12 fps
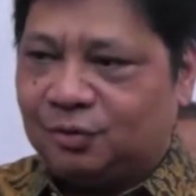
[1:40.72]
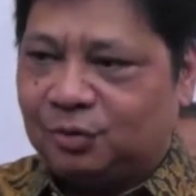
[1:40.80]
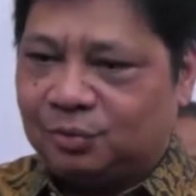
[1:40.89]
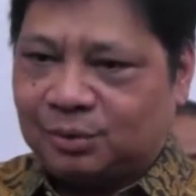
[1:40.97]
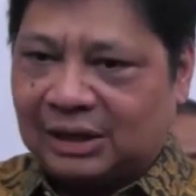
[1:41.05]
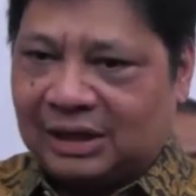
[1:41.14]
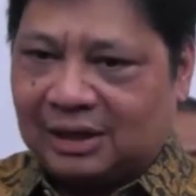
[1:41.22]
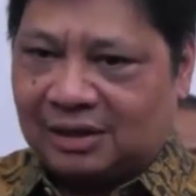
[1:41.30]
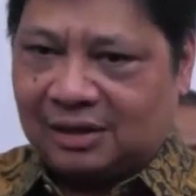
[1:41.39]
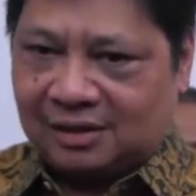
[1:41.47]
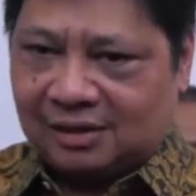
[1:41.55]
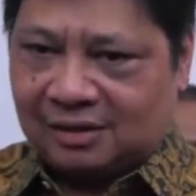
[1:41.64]
untuk
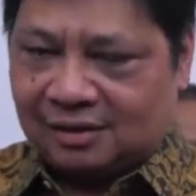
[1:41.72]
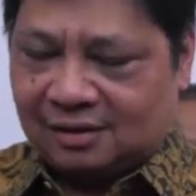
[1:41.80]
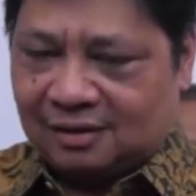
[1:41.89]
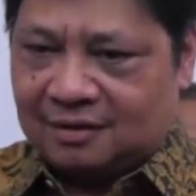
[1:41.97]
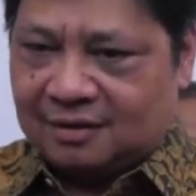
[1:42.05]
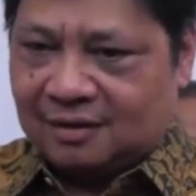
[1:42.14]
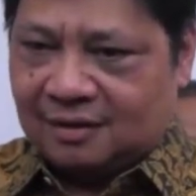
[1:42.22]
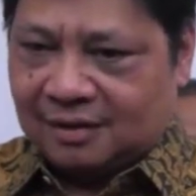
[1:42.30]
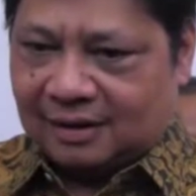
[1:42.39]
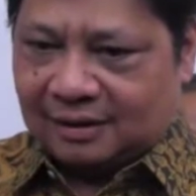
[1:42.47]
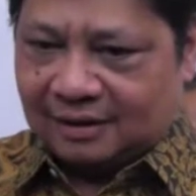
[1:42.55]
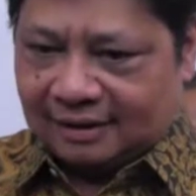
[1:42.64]
uh,
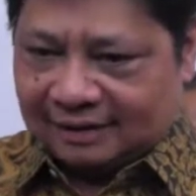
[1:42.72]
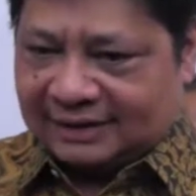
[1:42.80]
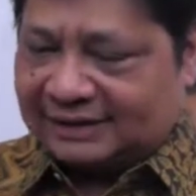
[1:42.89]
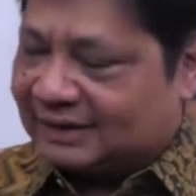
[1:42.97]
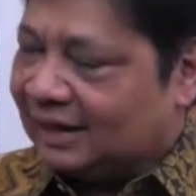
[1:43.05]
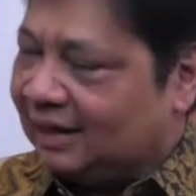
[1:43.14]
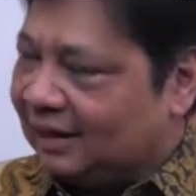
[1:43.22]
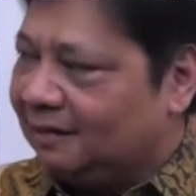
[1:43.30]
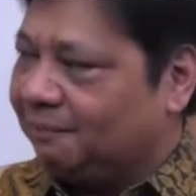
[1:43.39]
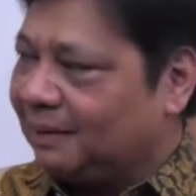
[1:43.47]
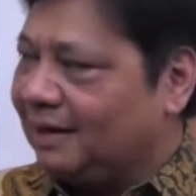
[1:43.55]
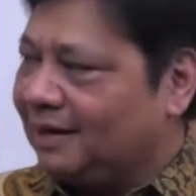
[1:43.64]

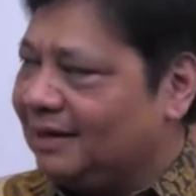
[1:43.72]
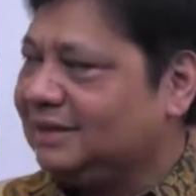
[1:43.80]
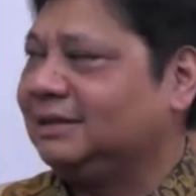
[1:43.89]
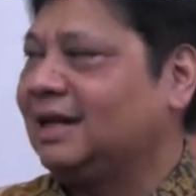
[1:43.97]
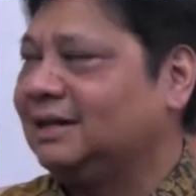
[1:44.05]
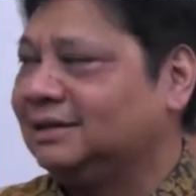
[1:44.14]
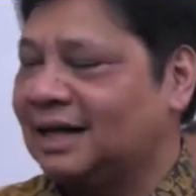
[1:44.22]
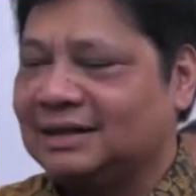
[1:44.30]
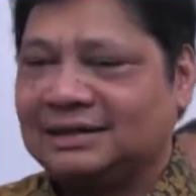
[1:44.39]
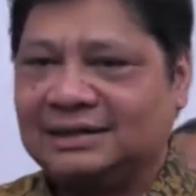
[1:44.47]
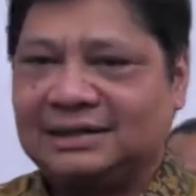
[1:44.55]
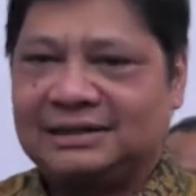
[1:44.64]
reskilling pada
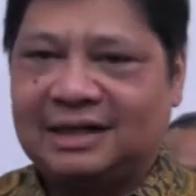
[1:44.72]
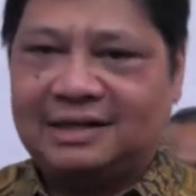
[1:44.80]
digitalisasi.